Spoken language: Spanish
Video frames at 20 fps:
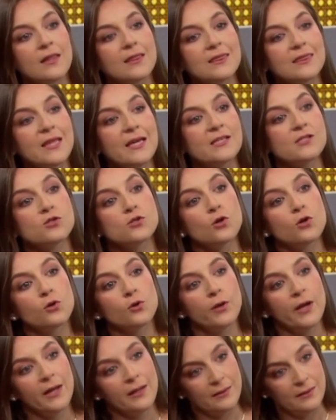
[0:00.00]

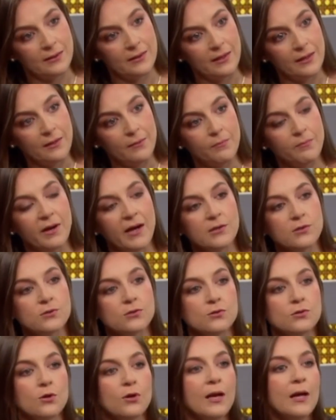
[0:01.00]
desodorante va
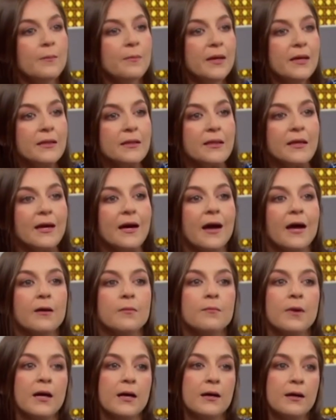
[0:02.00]
solamente a
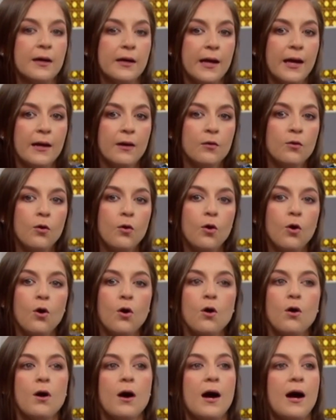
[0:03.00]
enmascarar o